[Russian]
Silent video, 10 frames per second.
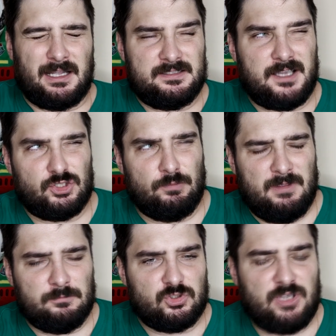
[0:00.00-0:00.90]
так скажем,
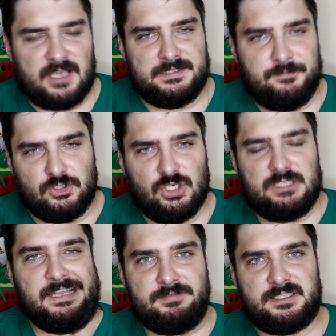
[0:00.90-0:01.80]
немножко
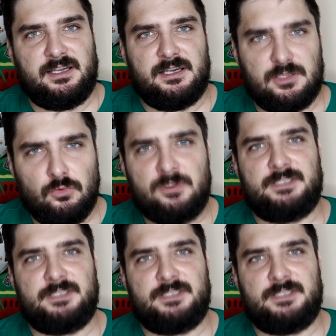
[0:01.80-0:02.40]
освежить и встряхнуть